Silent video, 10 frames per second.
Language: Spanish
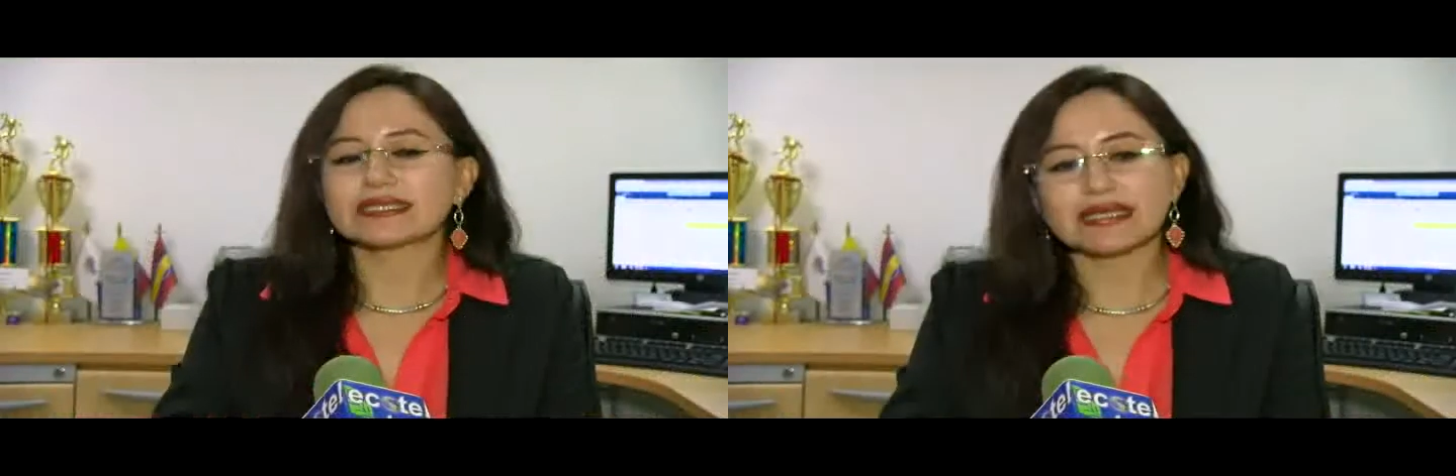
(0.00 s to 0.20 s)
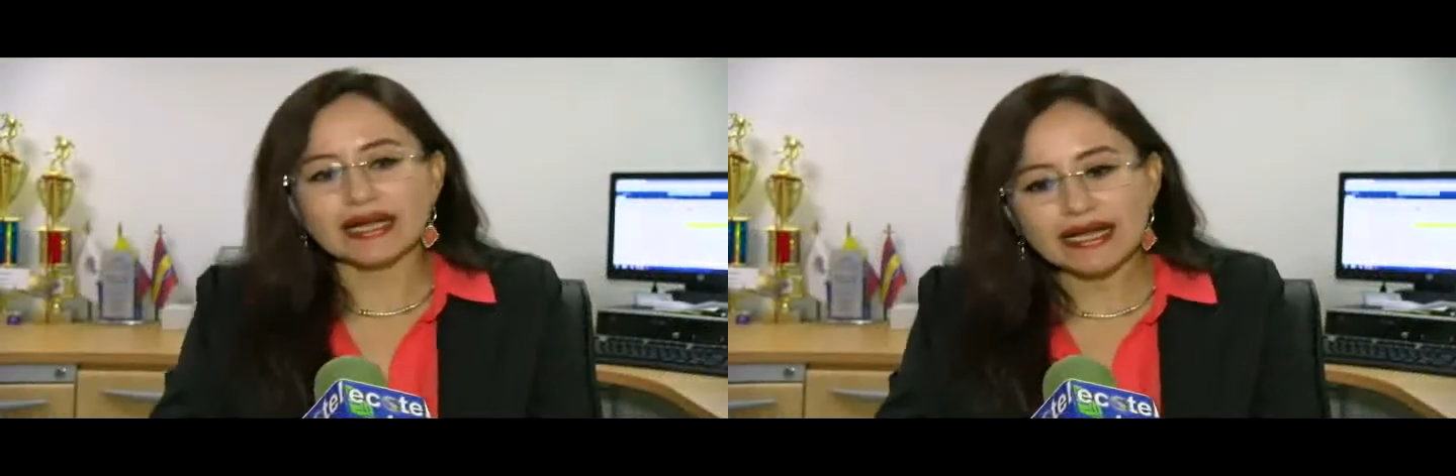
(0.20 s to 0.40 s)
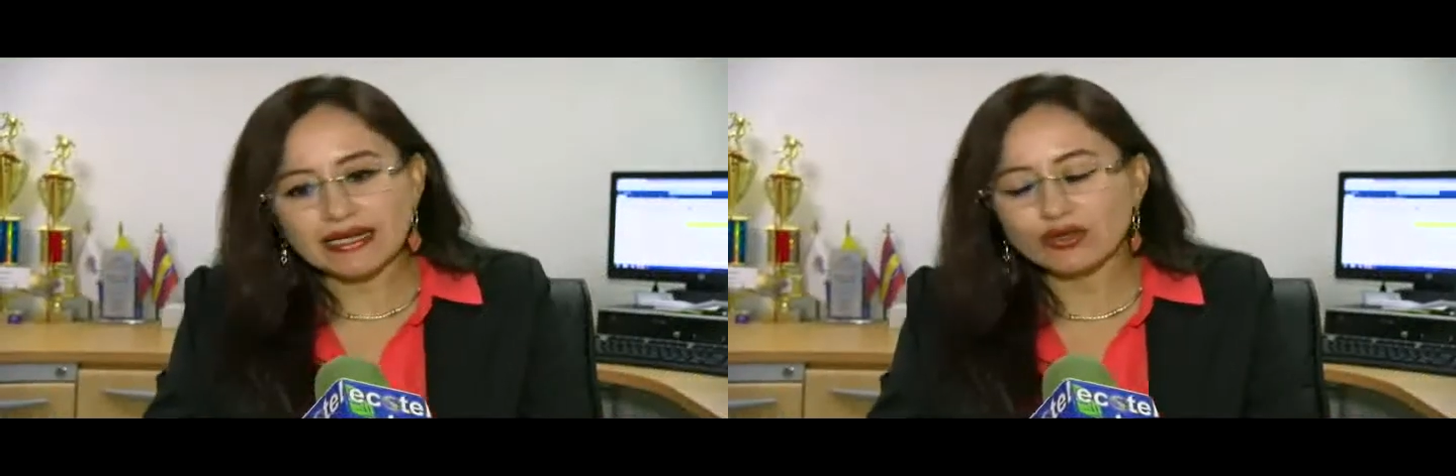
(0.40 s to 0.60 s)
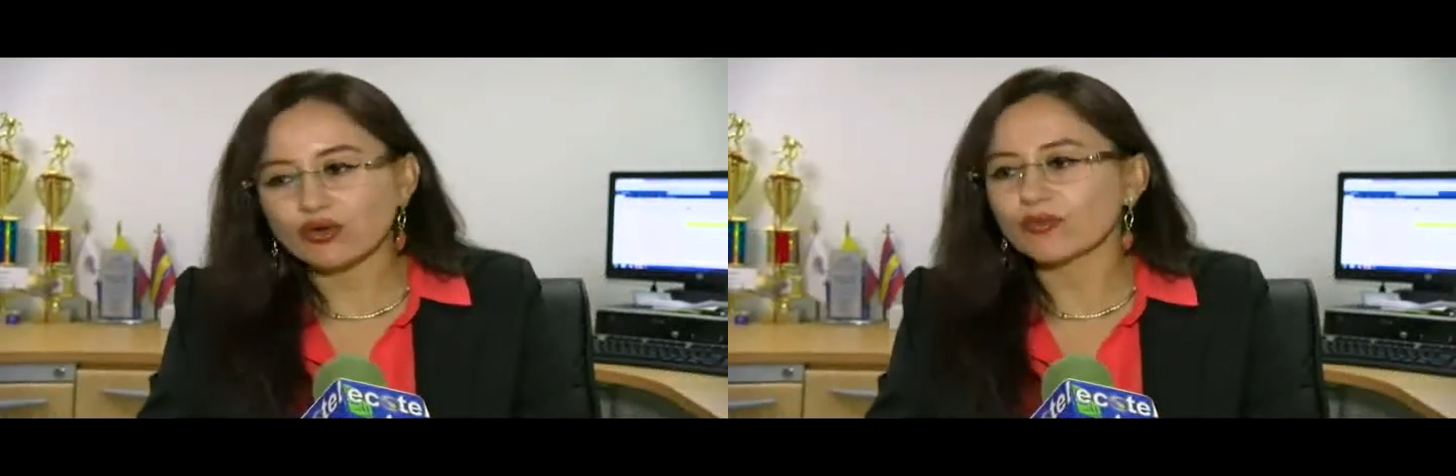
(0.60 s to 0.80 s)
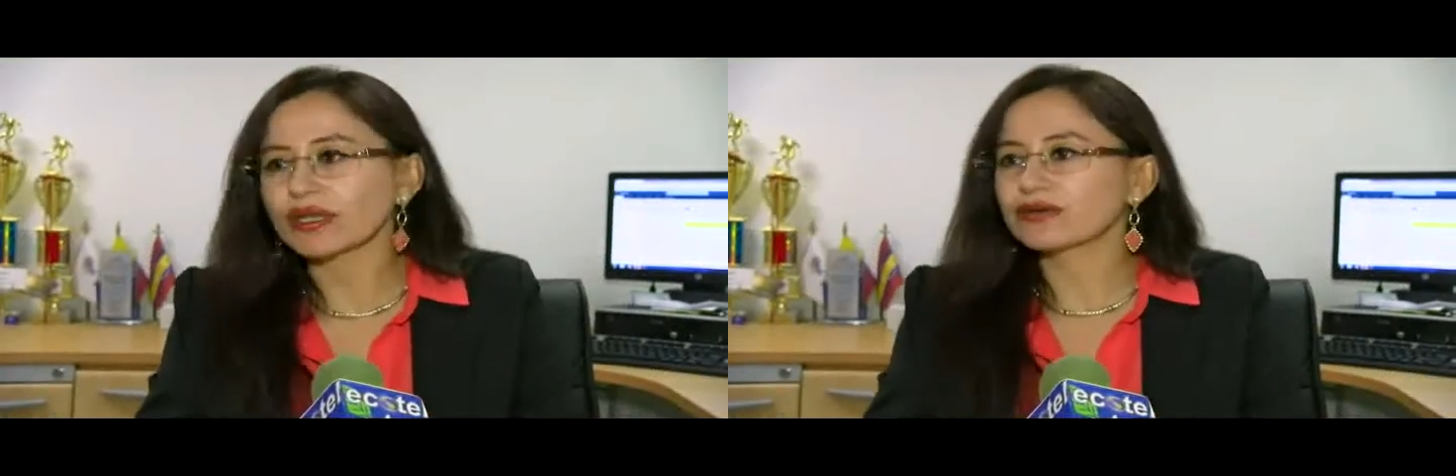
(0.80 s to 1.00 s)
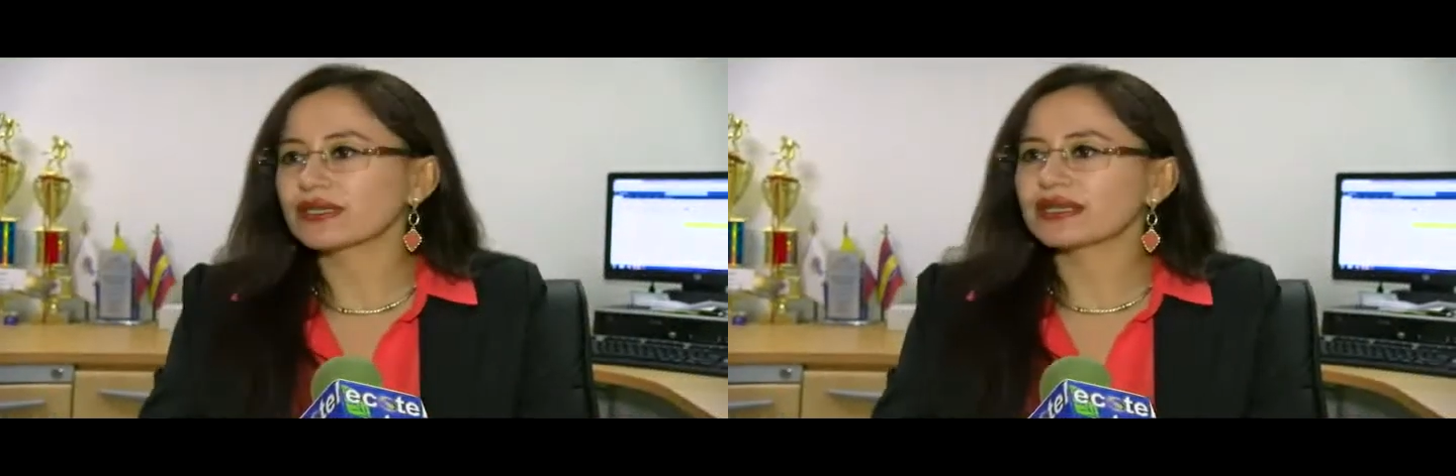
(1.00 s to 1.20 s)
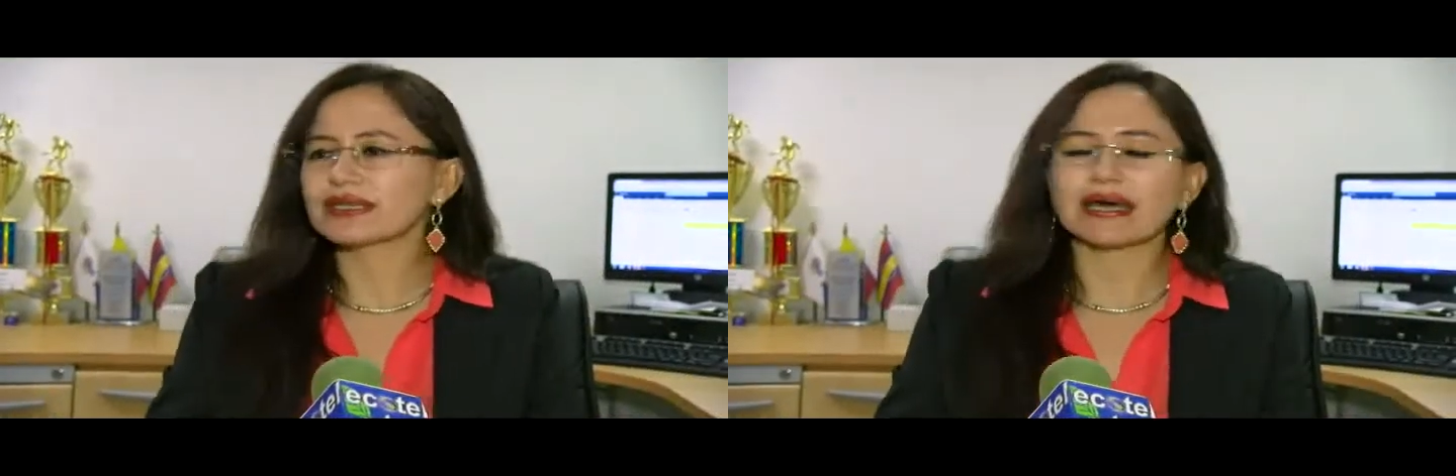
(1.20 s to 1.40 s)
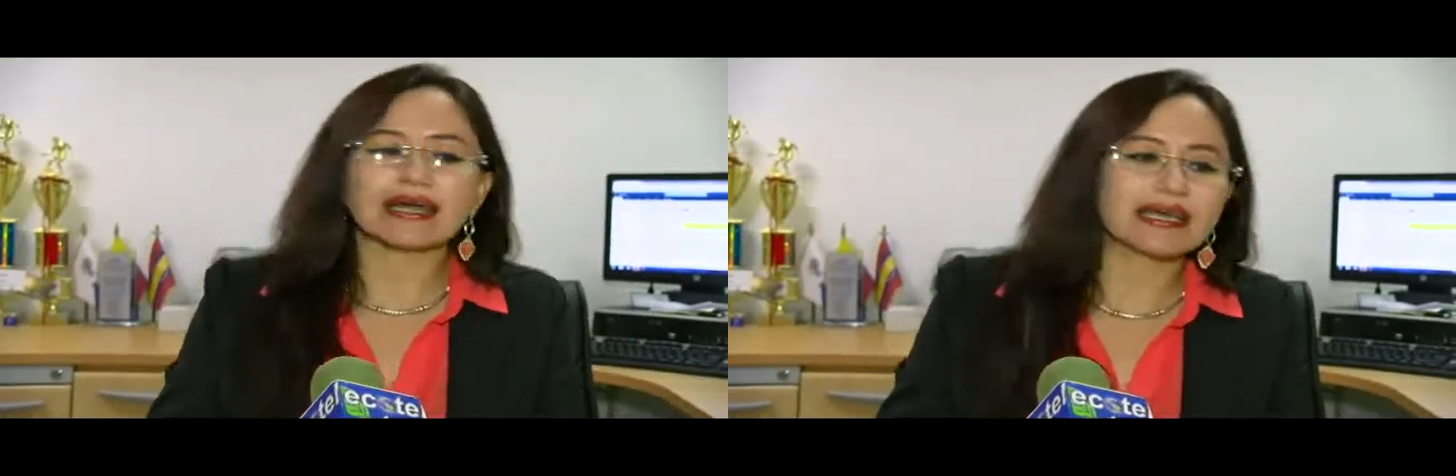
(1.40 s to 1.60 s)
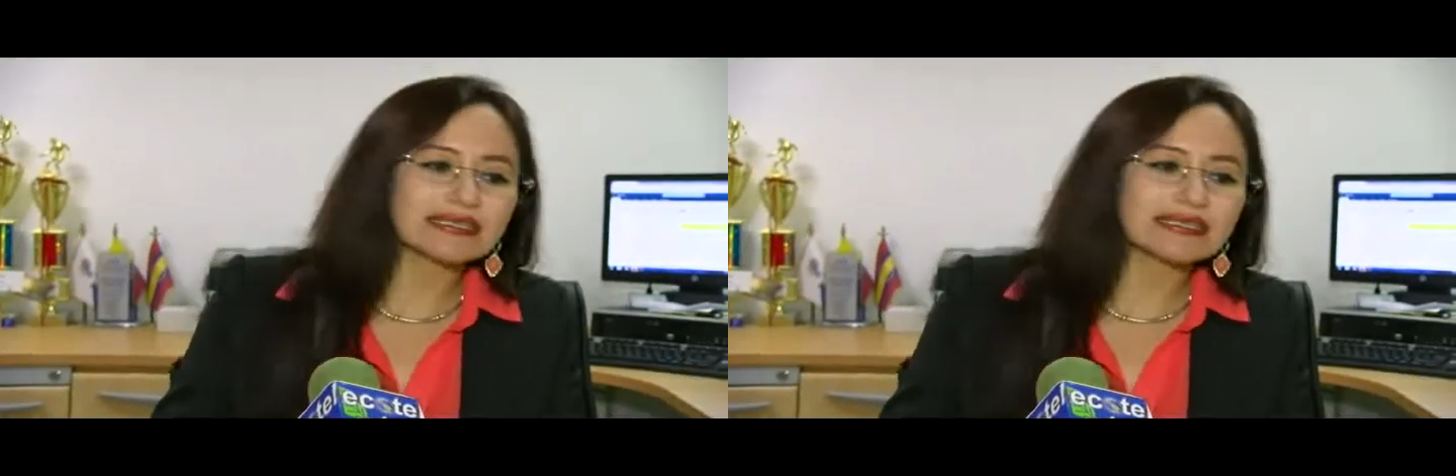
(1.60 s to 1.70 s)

A sacar el documento de identidad,